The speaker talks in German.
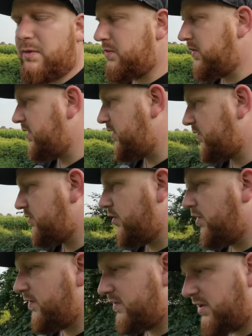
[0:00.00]
hab der
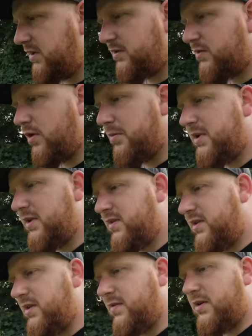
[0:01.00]
Scorp was hat der Scorpio
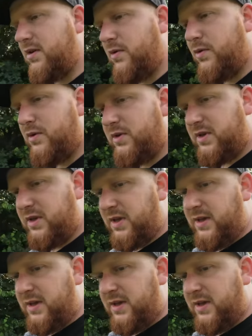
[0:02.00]
sich da wieder geholt?